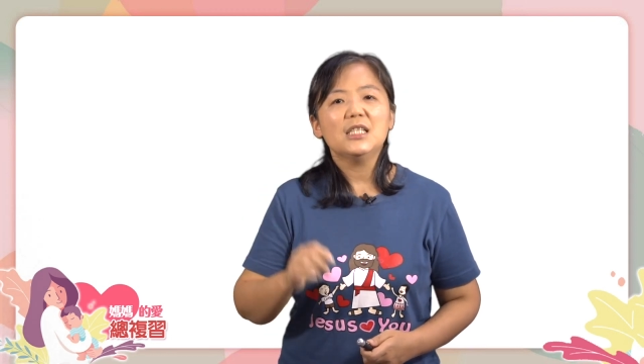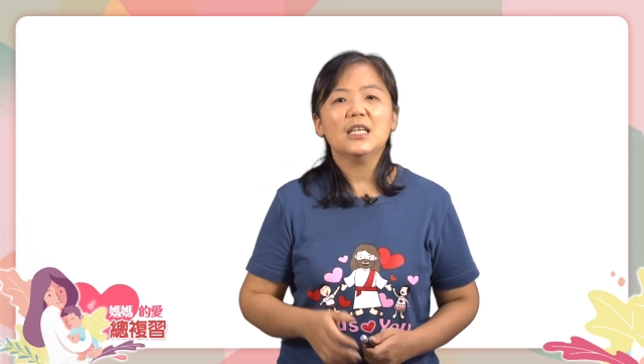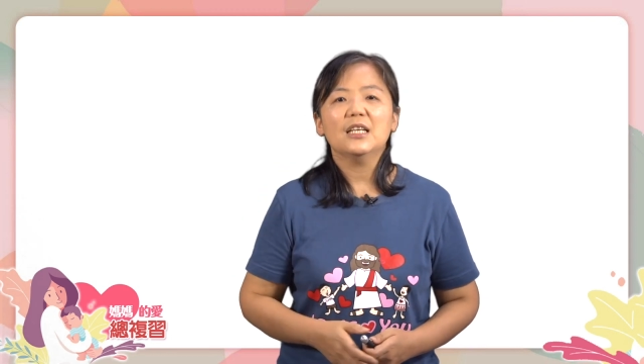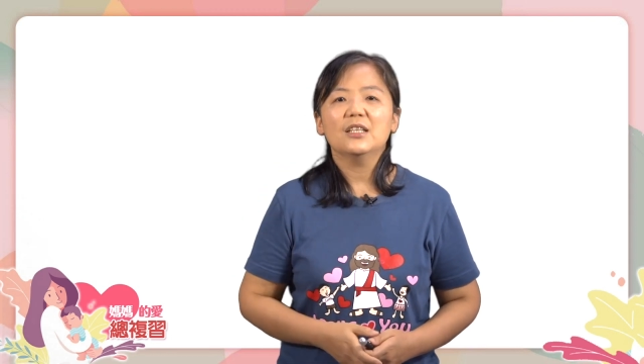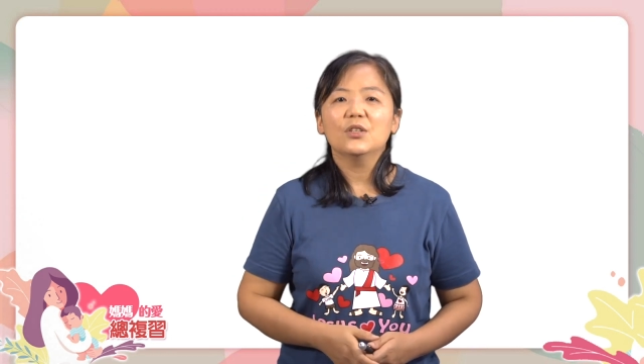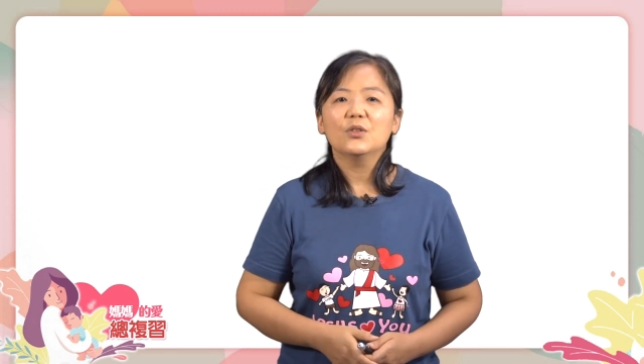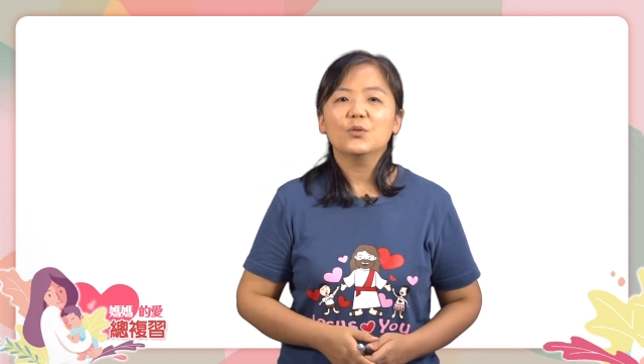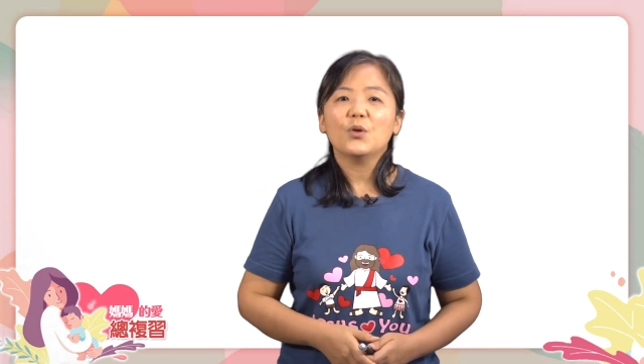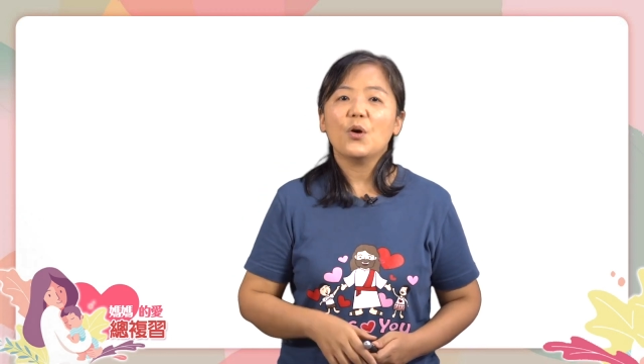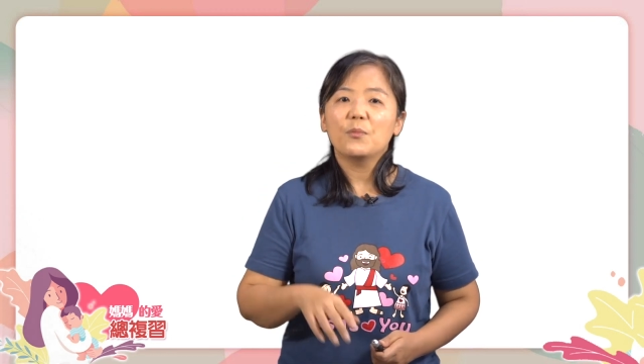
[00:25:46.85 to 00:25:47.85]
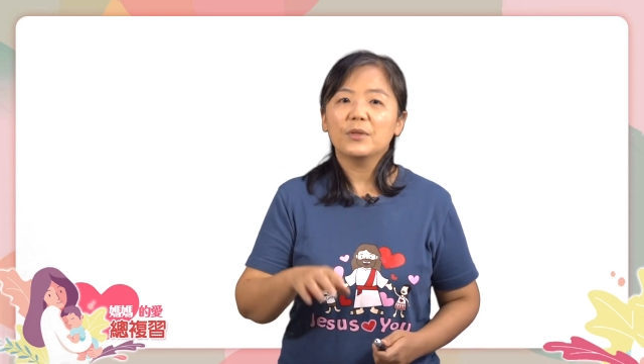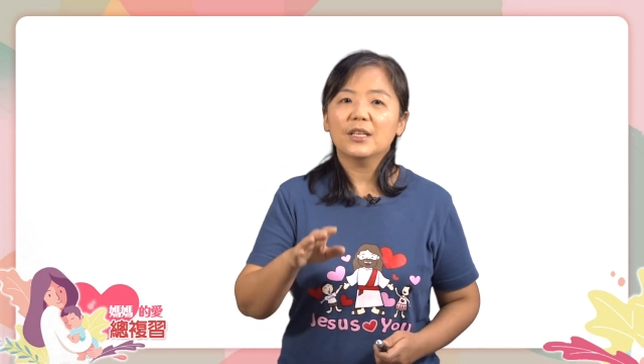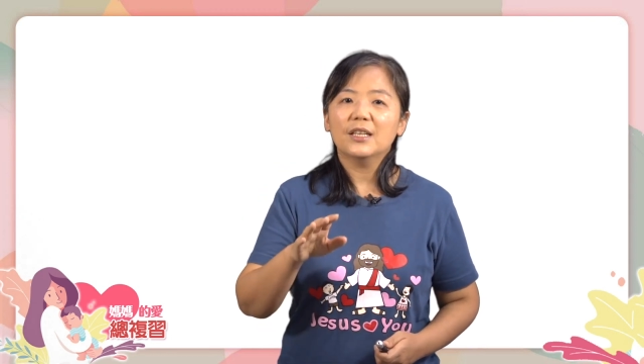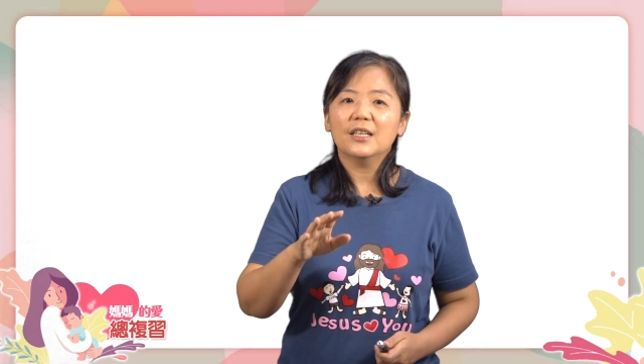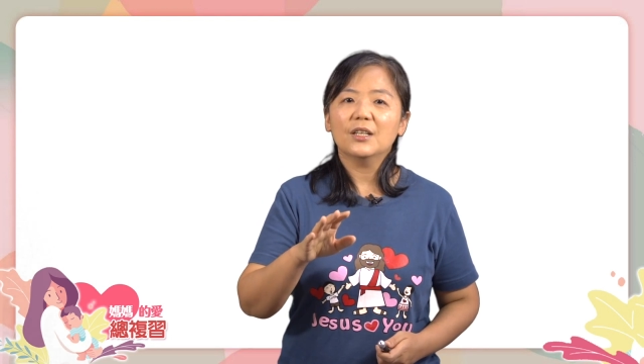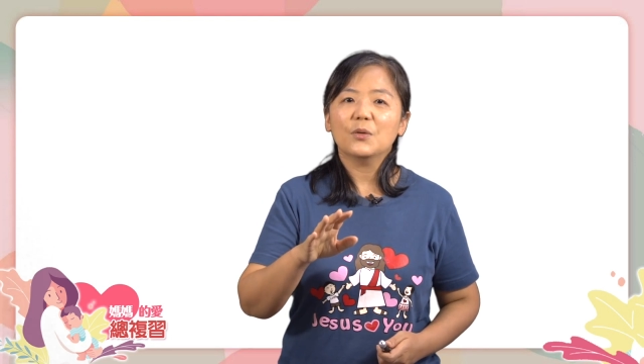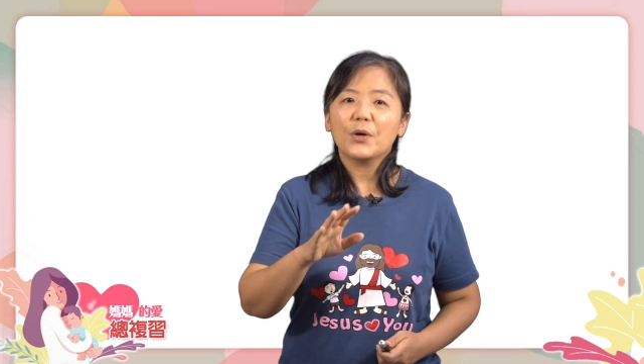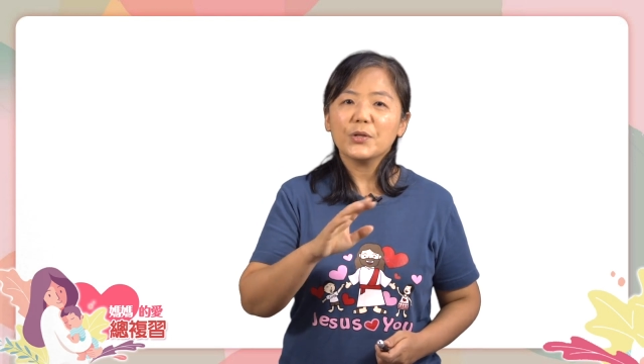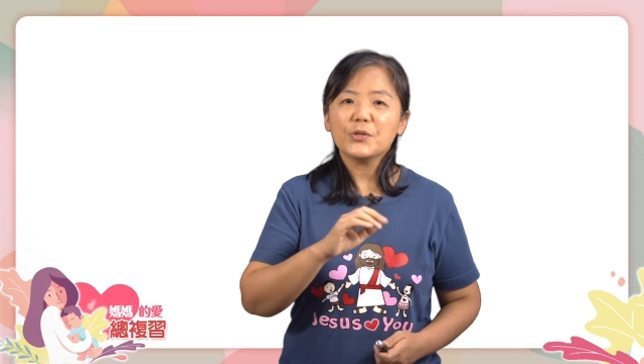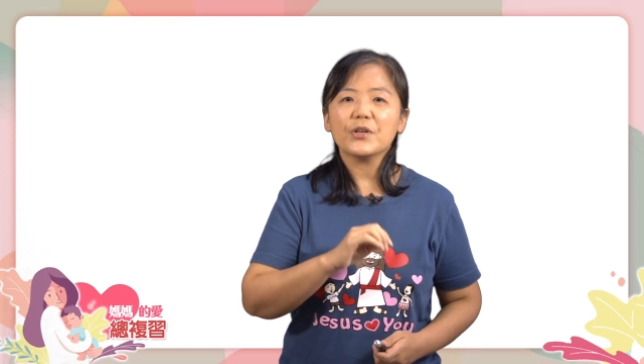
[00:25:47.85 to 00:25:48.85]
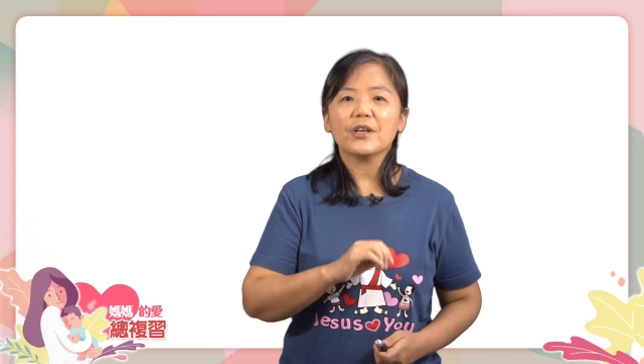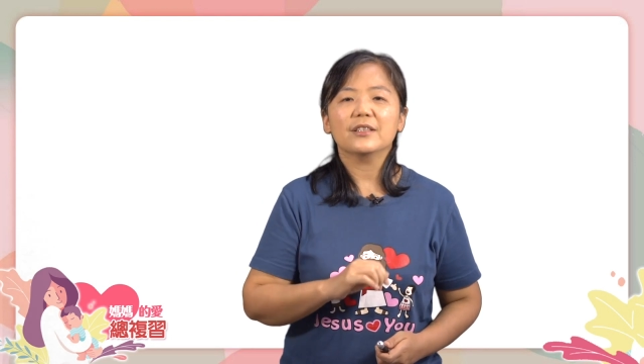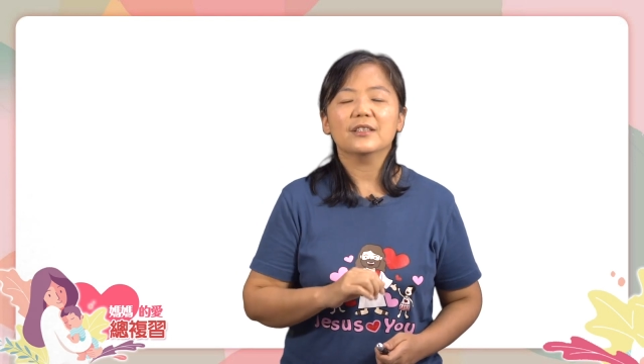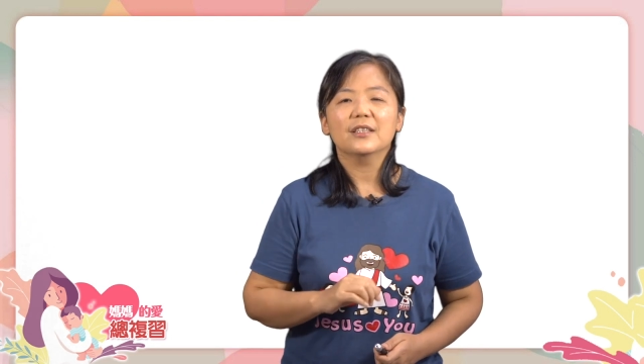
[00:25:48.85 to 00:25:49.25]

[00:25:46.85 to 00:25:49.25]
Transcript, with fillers: 醒、对我们的规劝，